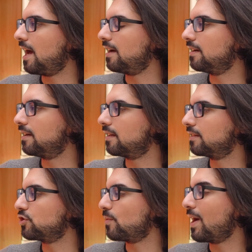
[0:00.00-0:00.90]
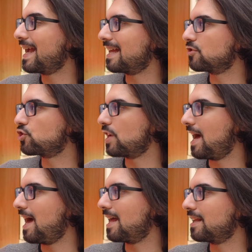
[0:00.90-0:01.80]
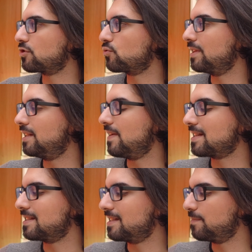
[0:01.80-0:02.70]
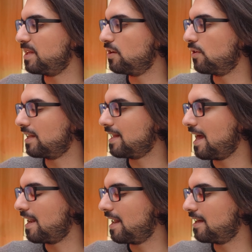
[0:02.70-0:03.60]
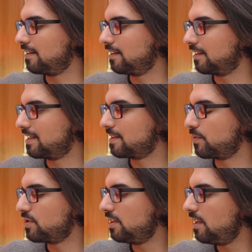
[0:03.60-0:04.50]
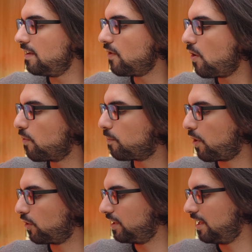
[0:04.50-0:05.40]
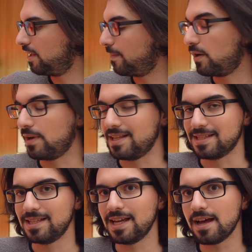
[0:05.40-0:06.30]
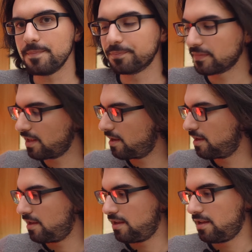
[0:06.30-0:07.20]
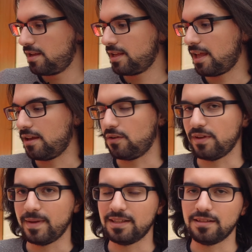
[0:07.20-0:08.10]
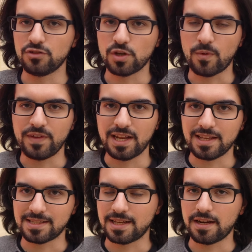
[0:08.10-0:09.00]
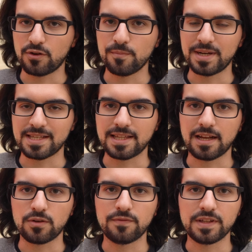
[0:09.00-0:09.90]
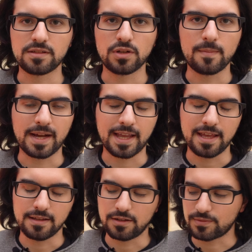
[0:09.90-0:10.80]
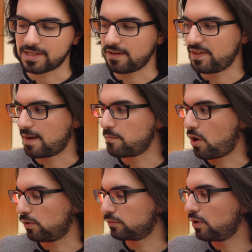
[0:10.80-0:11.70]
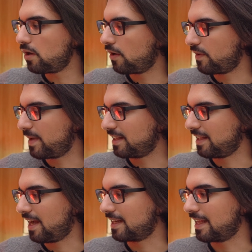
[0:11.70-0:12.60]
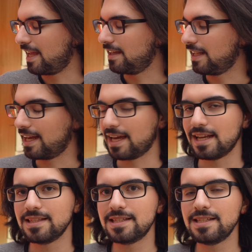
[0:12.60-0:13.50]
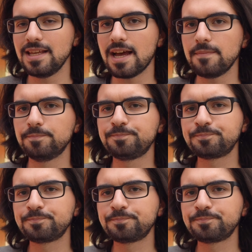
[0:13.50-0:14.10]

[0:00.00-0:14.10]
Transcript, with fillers: a diciamo agganciare sui diversi spigoli del dispositivo, un po' di manualistica che ovviamente diciamo, viene ad essere ricompresa nella confezione ma che eh, non servirà molto, ovviamente anche eh, la garanzia.